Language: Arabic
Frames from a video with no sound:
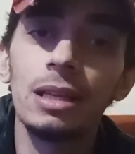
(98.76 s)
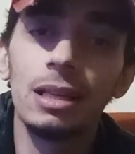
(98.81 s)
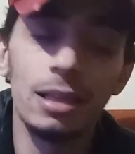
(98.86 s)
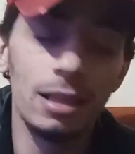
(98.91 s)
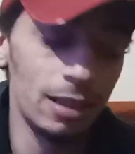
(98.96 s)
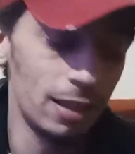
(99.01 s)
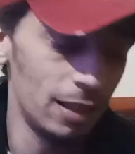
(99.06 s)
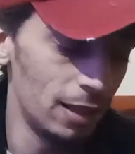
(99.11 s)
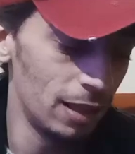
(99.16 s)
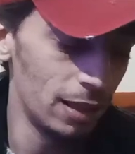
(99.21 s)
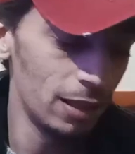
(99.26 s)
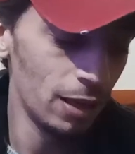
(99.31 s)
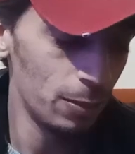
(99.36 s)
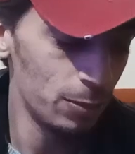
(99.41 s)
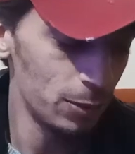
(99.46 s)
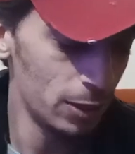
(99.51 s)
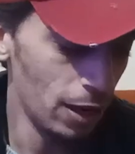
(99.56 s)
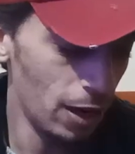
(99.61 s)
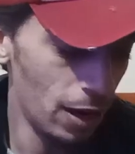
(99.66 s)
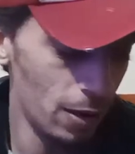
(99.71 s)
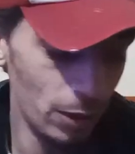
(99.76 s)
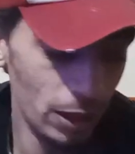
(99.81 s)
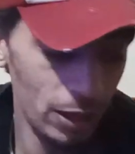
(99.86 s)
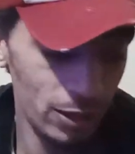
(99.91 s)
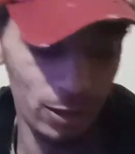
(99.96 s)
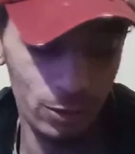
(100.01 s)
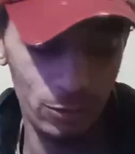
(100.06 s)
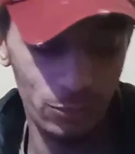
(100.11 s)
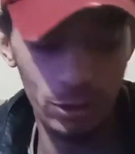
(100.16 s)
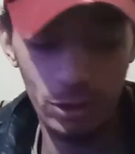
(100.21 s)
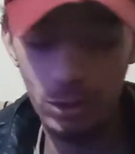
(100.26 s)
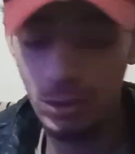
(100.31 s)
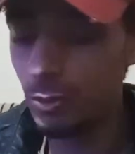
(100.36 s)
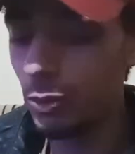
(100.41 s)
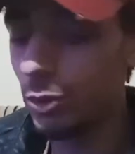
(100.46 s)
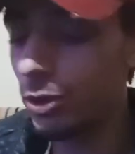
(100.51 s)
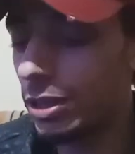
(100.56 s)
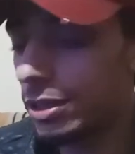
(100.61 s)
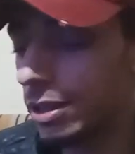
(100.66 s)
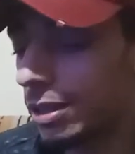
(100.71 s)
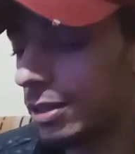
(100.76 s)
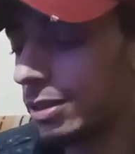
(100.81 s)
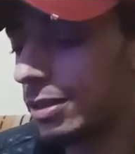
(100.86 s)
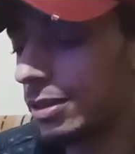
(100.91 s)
ايه لان انا بصراحه محتار في اسمه جدا